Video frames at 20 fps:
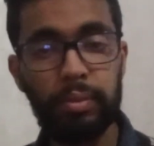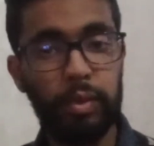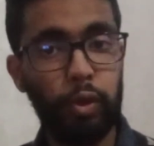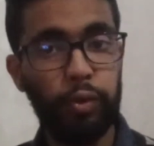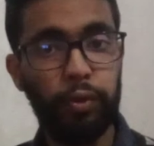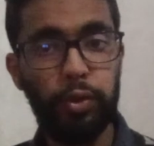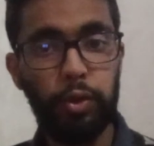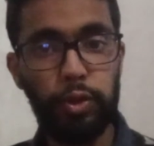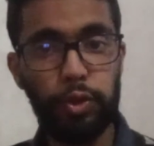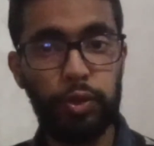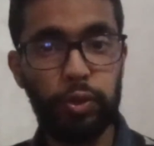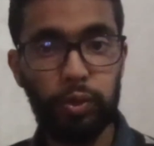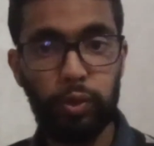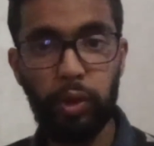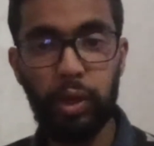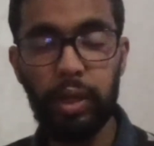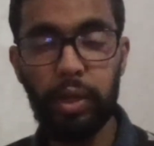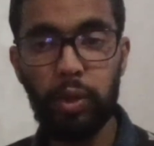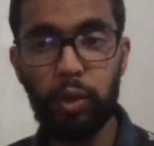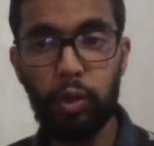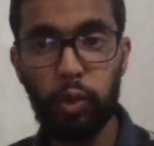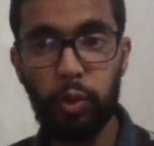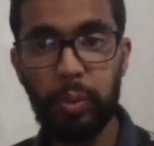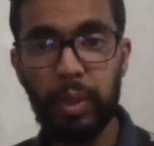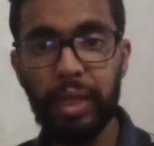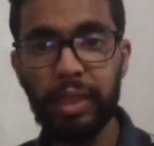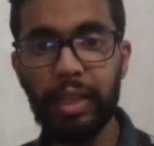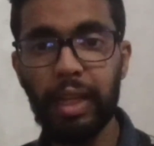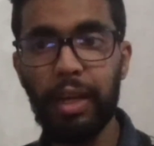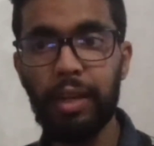Le fonctionnement de
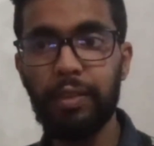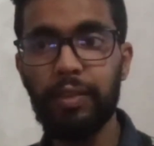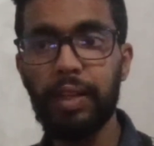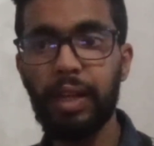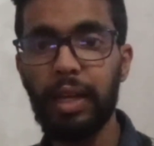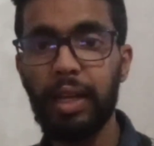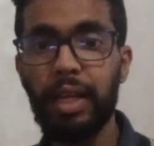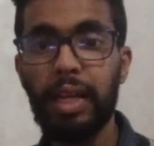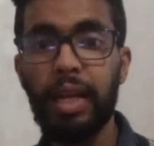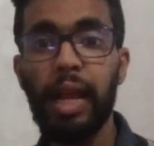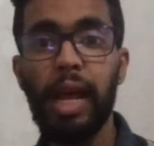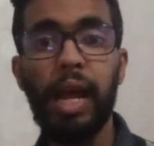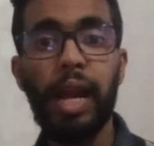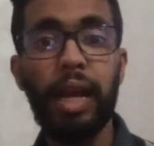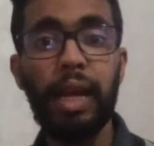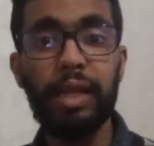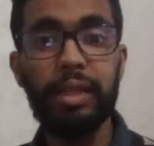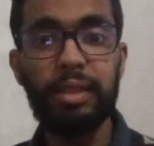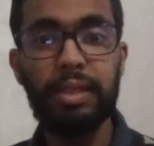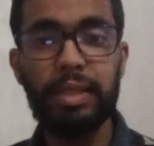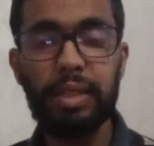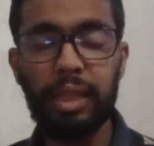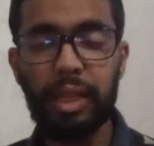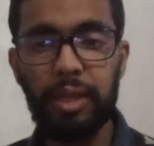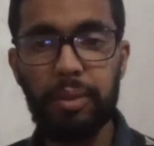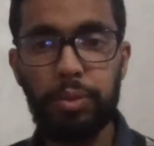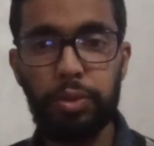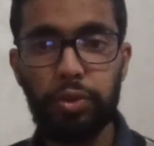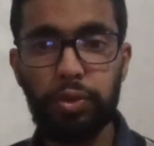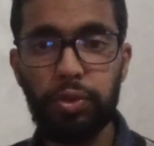l'économie à travers la
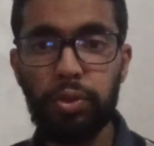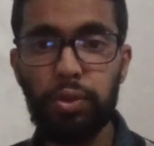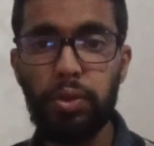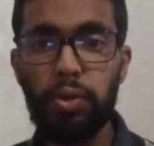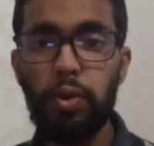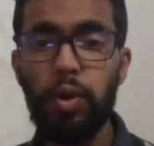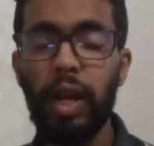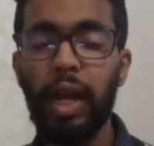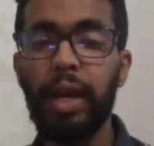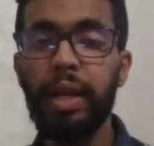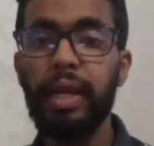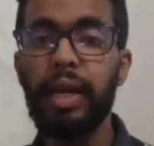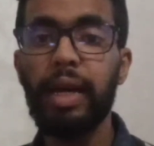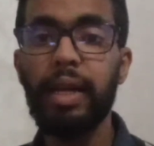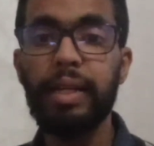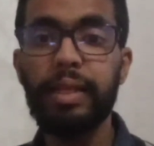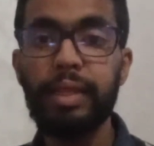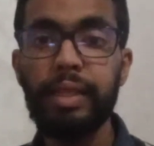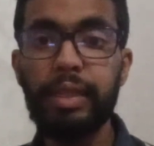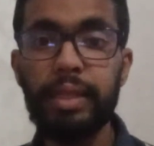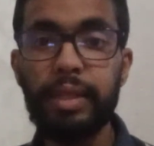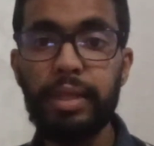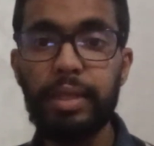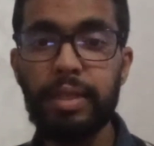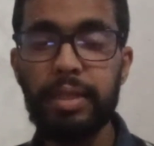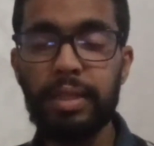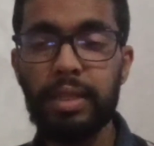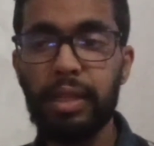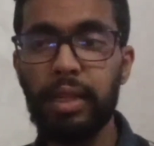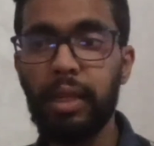description,
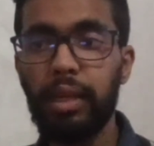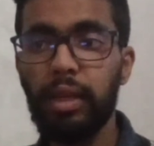l'analyse,